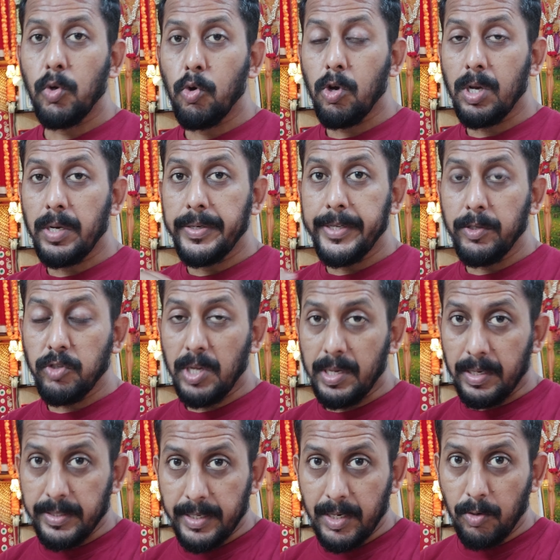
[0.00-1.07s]
लोगों को कंटिन्यूसली
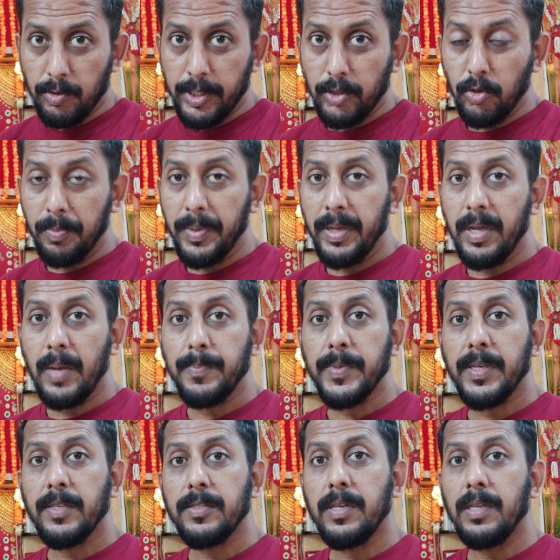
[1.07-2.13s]
आना जाना होता है तो मैं
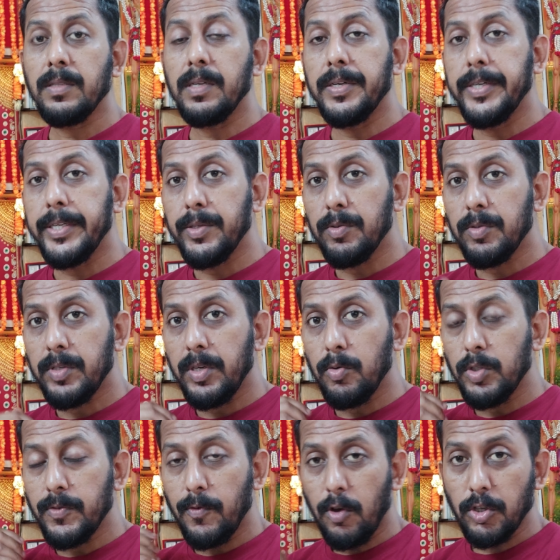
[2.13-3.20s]
आपके साथ कंटिन्यूसली
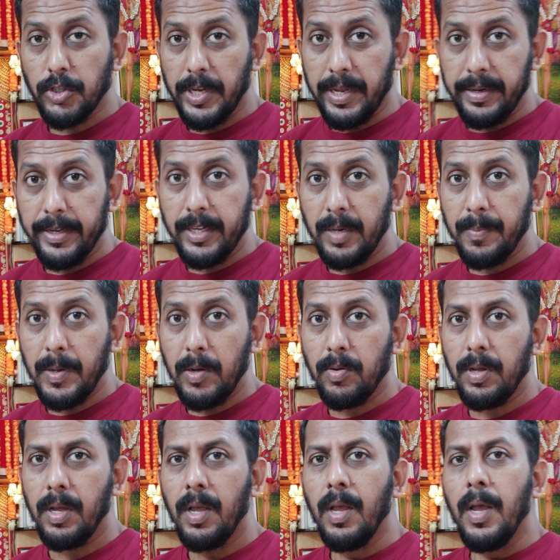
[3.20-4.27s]
कुछ ब्लॉग शेयर नहीं कर
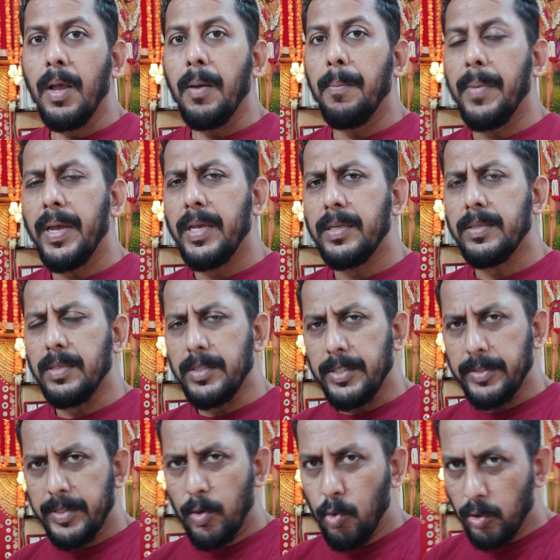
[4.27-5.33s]
पाऊंगा मैं
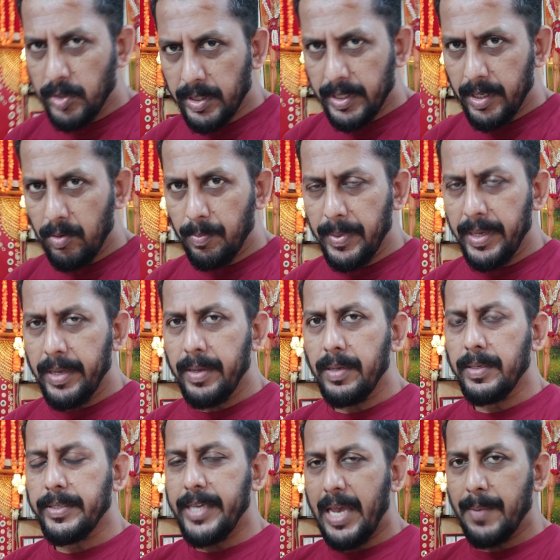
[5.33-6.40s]
जितना हो सके
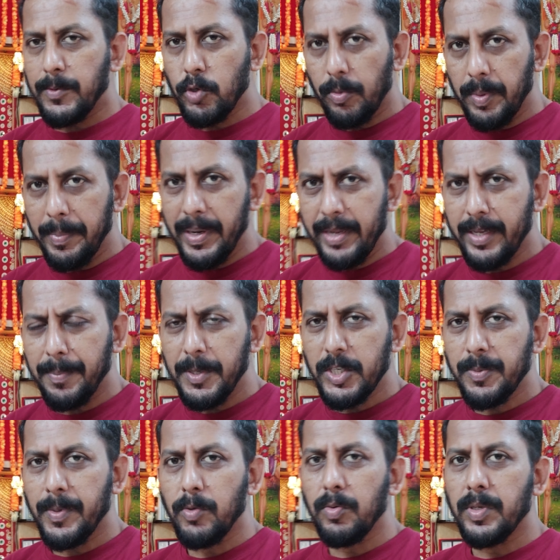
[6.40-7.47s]
मैं गैप्स जो भी मिलेगा
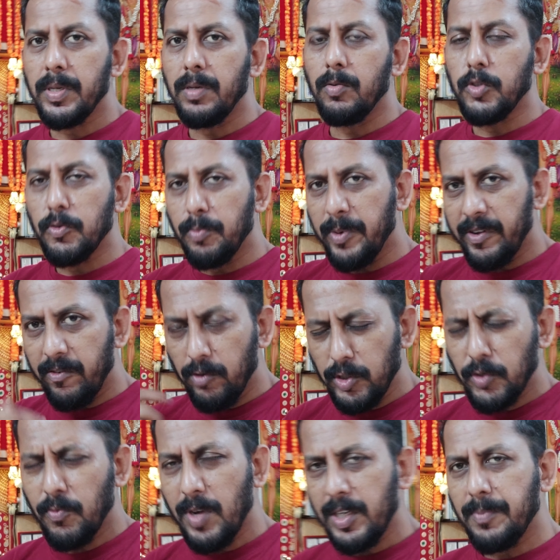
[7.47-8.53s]
बीच में उनके उस
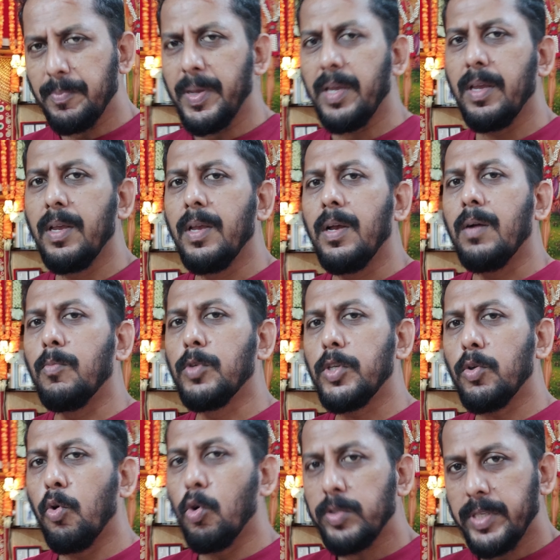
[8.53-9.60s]
उस वक्त में मुझे
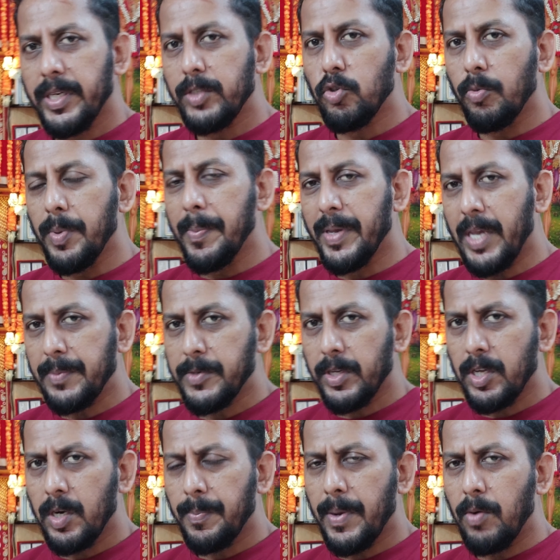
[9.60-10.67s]
हो सके जो भी मैं कैप्चर
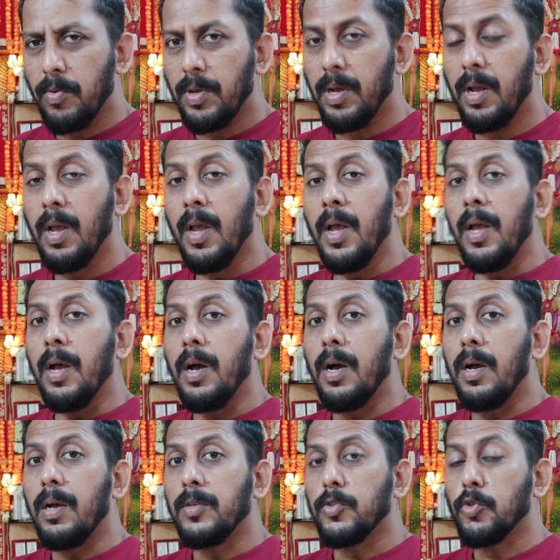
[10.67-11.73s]
कर पाऊंगा
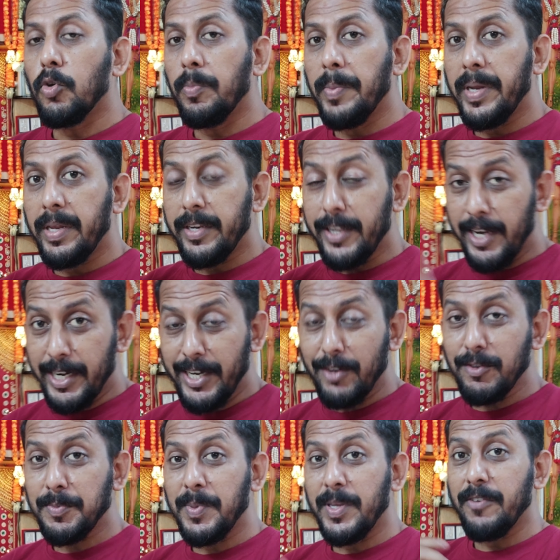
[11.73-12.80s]
सो uh, so, मेरे
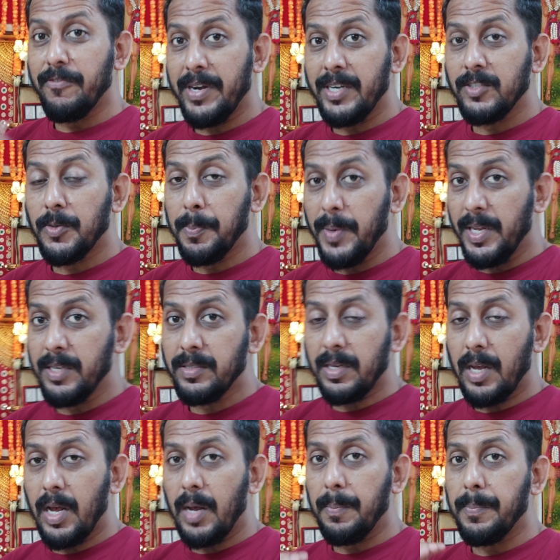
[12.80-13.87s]
रिलेटिव्स मेरे फ्रेंड्स प्लीज़
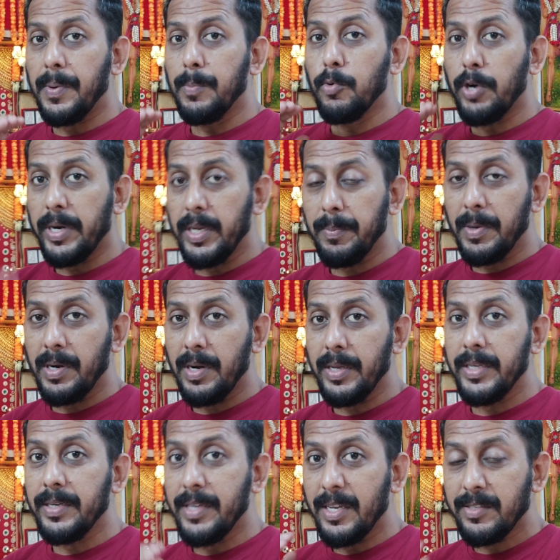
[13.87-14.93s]
आप बुरा नहीं माना
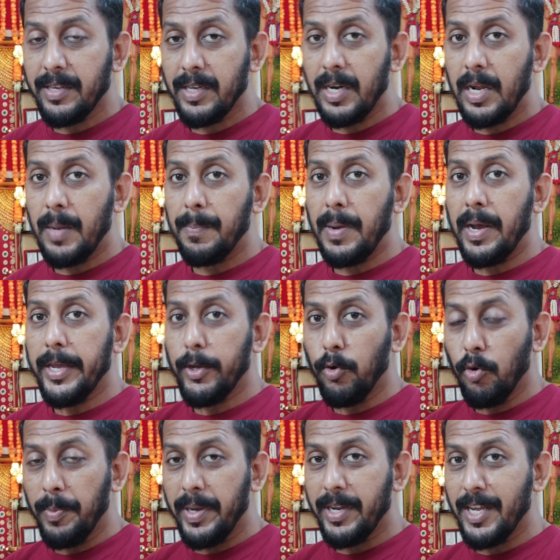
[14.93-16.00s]
इनकेस अगर आप आए
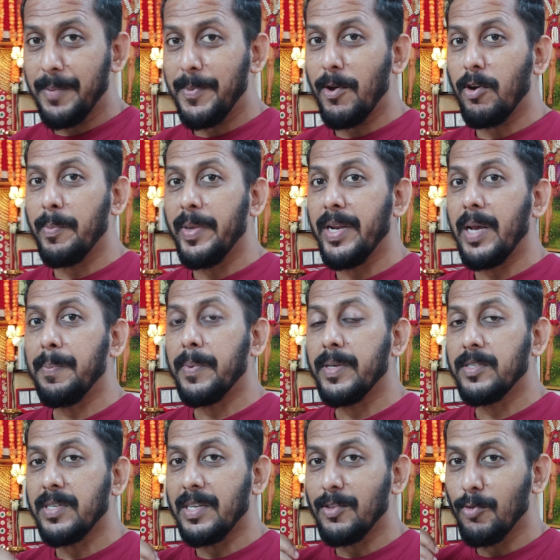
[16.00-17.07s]
हो मेरे घर पे और मैंने आपके
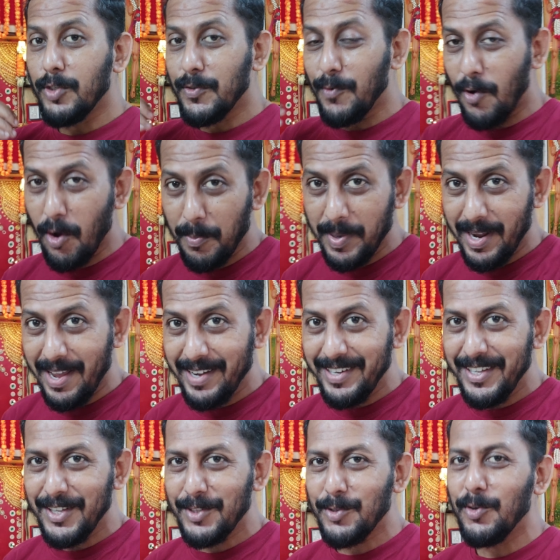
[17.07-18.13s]
साथ कुछ व्लॉग बनाया
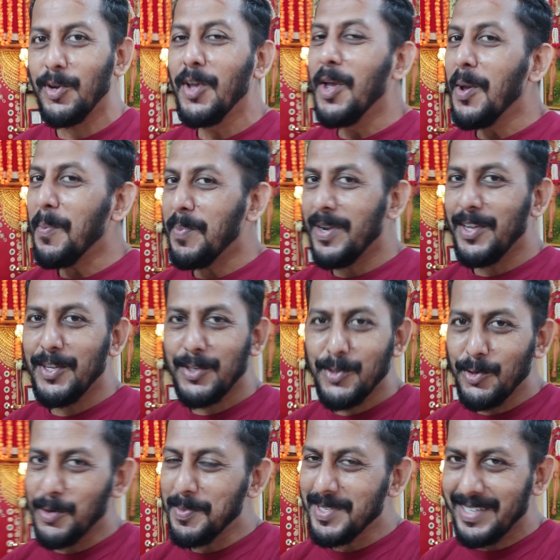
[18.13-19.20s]
नहीं है तो प्लीज़
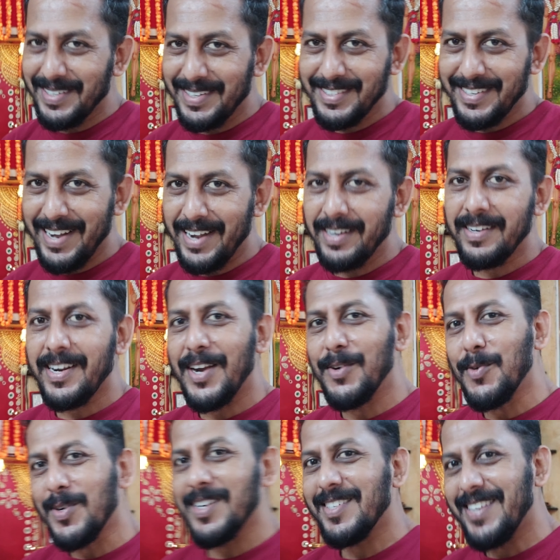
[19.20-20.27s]
डोंट मिस अंडरस्टैंड ट्राई
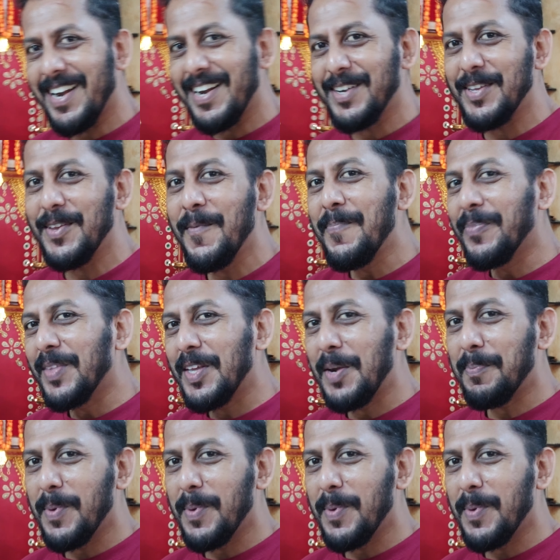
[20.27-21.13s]
टू अंडरस्टैंड कि घर